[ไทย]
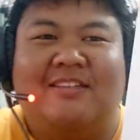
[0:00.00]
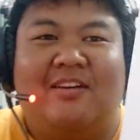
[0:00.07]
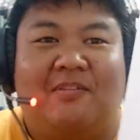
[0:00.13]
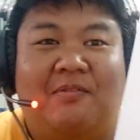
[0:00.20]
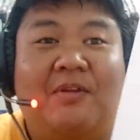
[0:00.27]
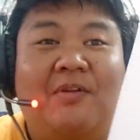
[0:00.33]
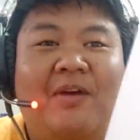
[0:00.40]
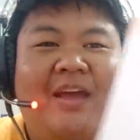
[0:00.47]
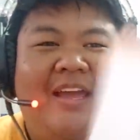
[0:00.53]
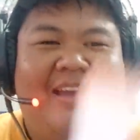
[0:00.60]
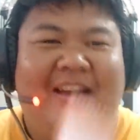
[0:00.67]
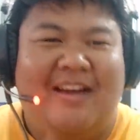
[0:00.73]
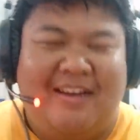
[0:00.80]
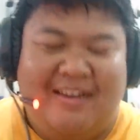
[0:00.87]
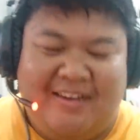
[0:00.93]
จดไว้ด้วย
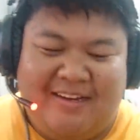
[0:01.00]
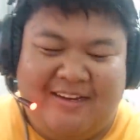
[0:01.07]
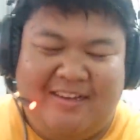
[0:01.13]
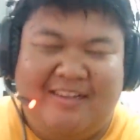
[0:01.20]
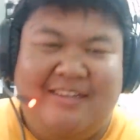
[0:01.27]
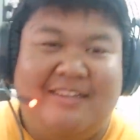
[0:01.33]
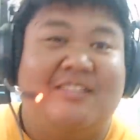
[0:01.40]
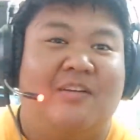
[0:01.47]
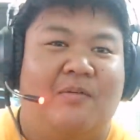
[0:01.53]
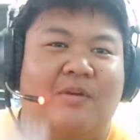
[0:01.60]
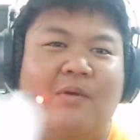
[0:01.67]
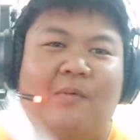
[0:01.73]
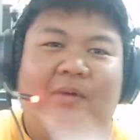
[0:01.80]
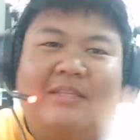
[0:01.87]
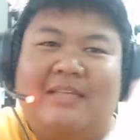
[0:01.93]
จดไว้
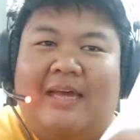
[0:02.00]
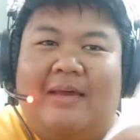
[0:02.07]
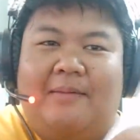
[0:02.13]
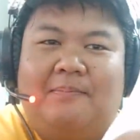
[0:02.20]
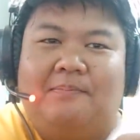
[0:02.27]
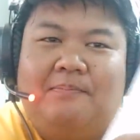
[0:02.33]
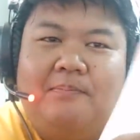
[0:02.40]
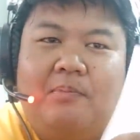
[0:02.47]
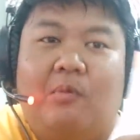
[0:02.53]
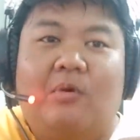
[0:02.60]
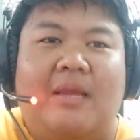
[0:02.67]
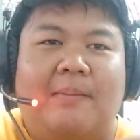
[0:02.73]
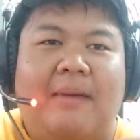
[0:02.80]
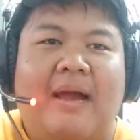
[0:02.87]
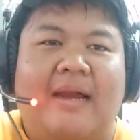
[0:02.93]
ด้วยว่าจะพูดอะ
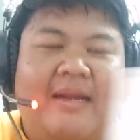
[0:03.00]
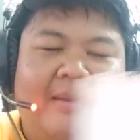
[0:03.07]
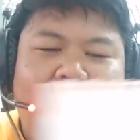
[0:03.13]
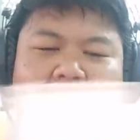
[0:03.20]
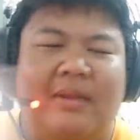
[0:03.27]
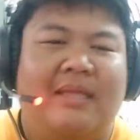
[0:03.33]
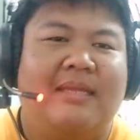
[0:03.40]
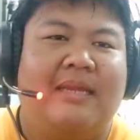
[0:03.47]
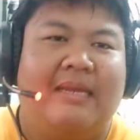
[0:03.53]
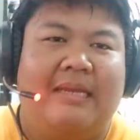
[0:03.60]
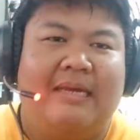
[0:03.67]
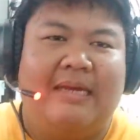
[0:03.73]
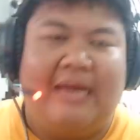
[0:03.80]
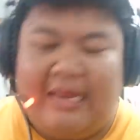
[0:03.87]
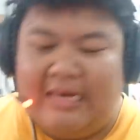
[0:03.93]
ไรบ้างนะเพราะไม่ถนัด
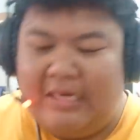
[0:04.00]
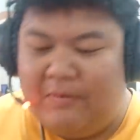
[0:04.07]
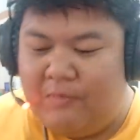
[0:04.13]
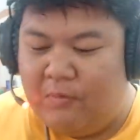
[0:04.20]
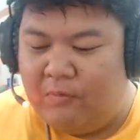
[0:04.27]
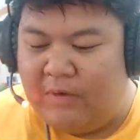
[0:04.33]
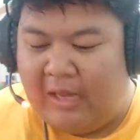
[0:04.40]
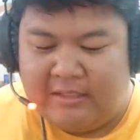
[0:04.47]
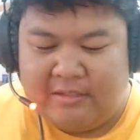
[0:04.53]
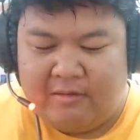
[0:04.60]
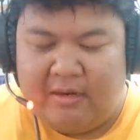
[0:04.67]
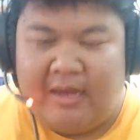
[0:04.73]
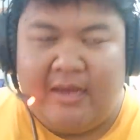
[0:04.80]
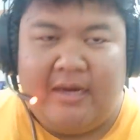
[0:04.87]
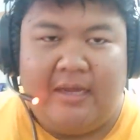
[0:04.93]
เรื่องการรีวิวหนังเท่า
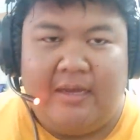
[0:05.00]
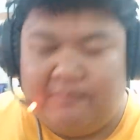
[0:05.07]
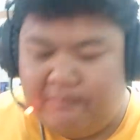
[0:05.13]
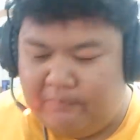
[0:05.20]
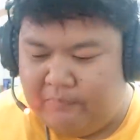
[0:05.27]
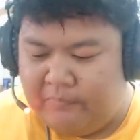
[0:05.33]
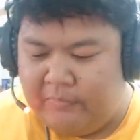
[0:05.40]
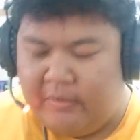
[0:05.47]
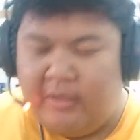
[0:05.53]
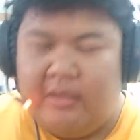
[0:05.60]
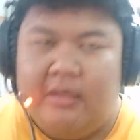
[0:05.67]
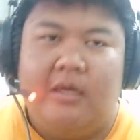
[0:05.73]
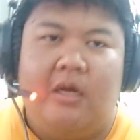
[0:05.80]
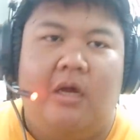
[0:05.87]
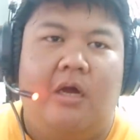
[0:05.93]
ไหร่นะครับ
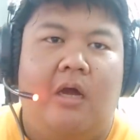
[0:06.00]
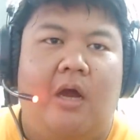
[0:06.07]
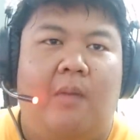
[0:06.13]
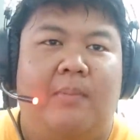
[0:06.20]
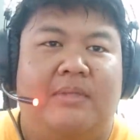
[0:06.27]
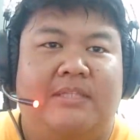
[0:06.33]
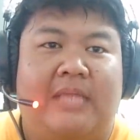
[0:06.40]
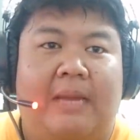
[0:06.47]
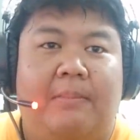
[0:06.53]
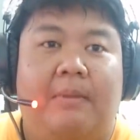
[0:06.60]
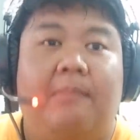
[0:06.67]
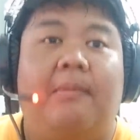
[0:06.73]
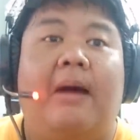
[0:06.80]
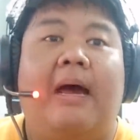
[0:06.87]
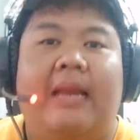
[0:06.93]
ก็เอาเป็นสไตล์
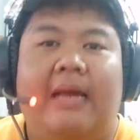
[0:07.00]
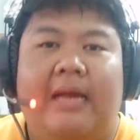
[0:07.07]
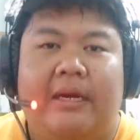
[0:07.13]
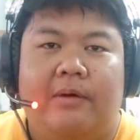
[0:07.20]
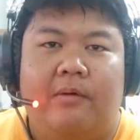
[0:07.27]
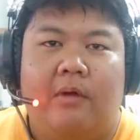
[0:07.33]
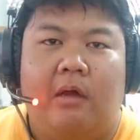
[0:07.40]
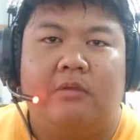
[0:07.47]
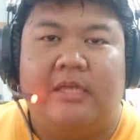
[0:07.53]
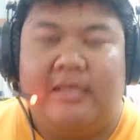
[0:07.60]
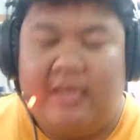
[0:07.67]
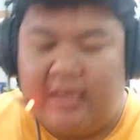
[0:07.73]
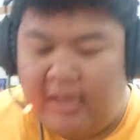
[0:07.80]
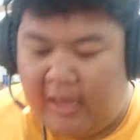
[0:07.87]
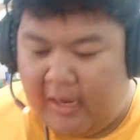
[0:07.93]
บ้านๆแล้วกันเนาะเข้าใจ
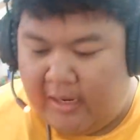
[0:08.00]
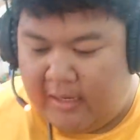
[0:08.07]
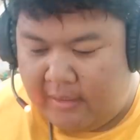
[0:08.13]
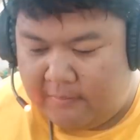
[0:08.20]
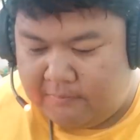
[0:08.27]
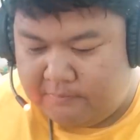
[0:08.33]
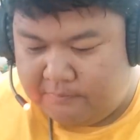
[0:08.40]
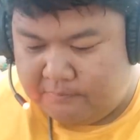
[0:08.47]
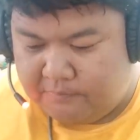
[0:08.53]
ง่ายๆนะครับ